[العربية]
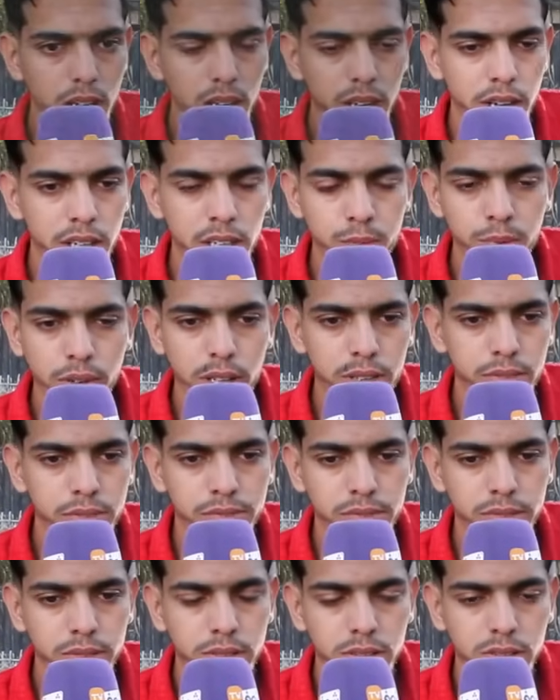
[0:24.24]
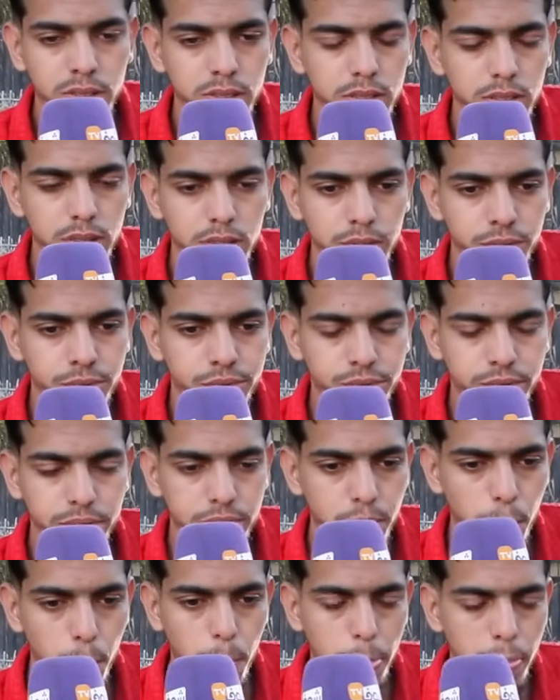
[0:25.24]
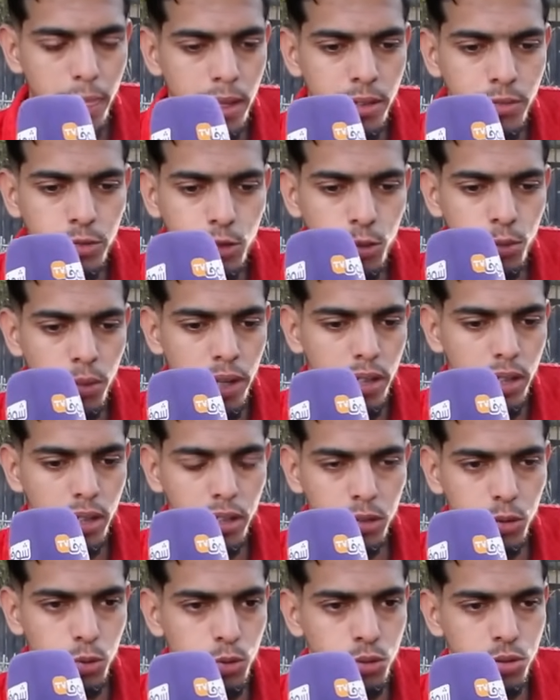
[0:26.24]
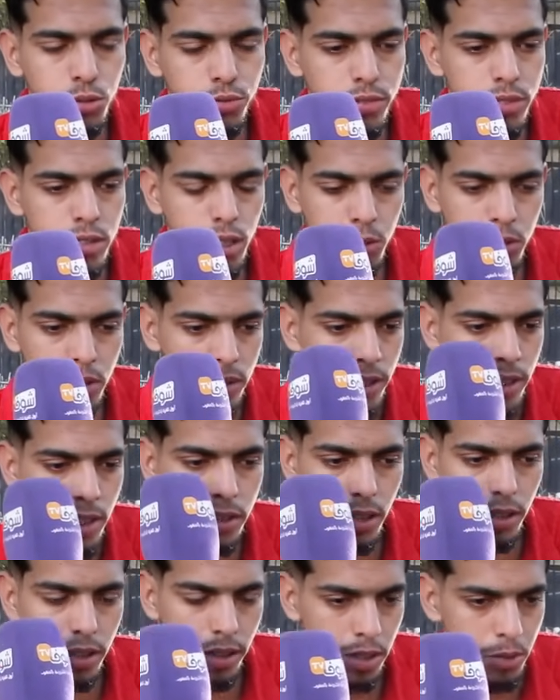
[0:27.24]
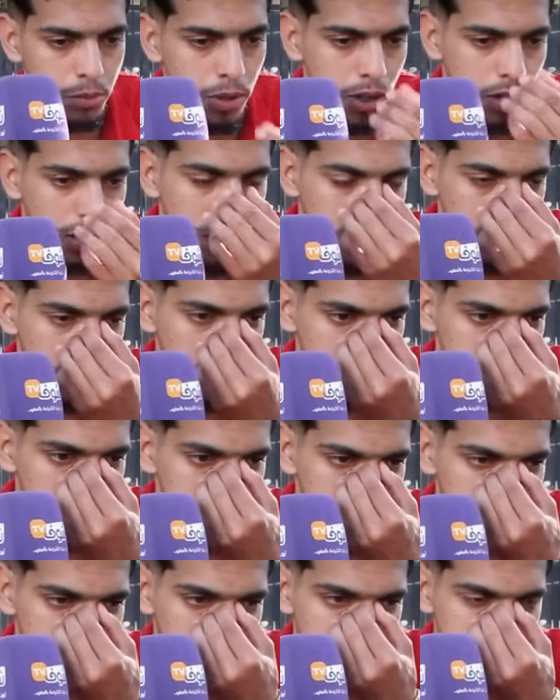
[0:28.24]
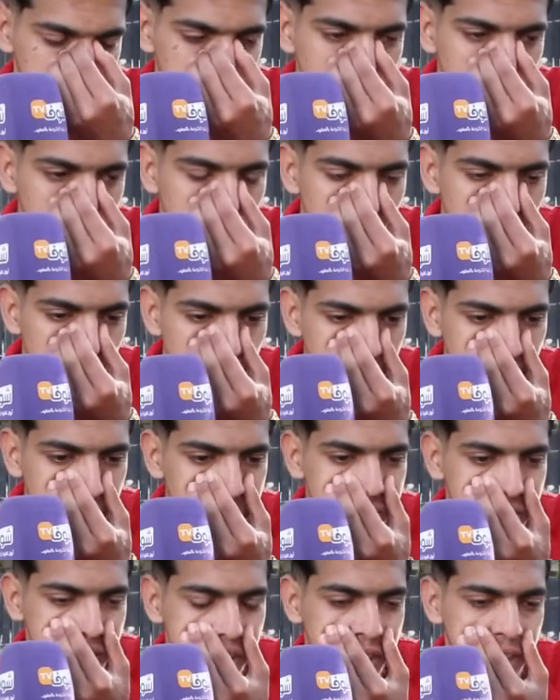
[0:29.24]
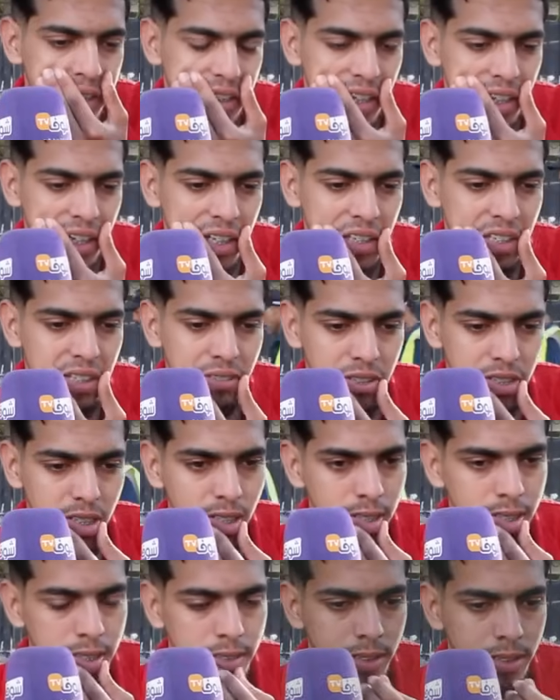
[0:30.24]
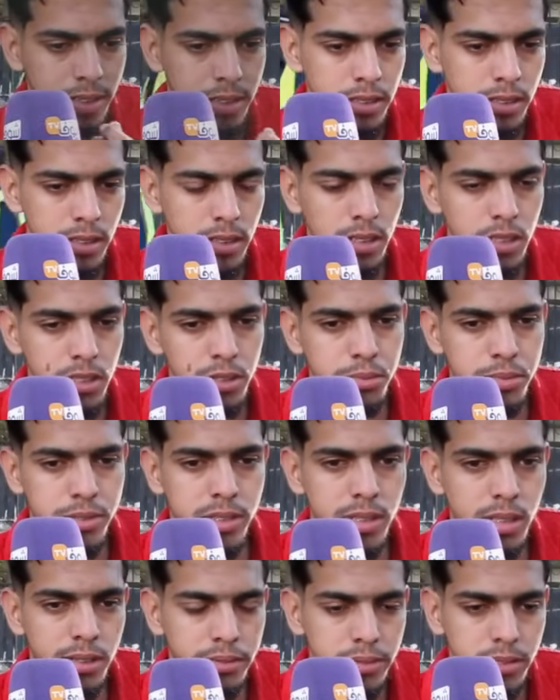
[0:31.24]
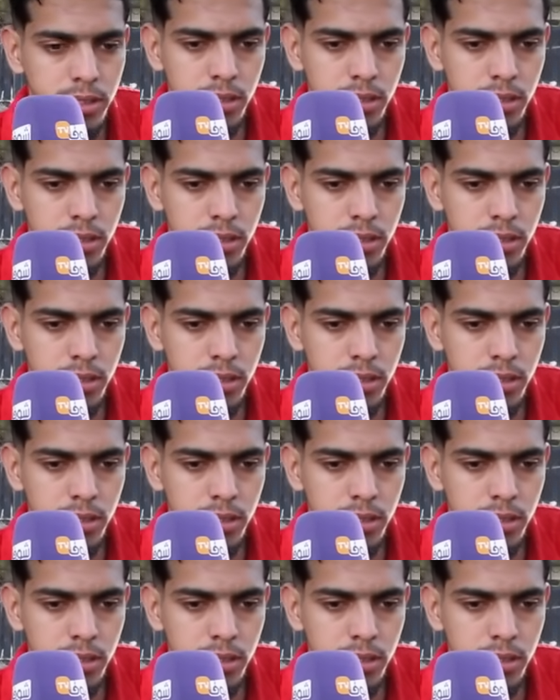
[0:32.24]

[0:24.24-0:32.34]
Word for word: يعني باقي في انا في كل مره كنت نشوف التصاور ديالنا اخر مره كنشوف كيفاش كان كيضحك كيفاش كان كيتريني يعني بزاف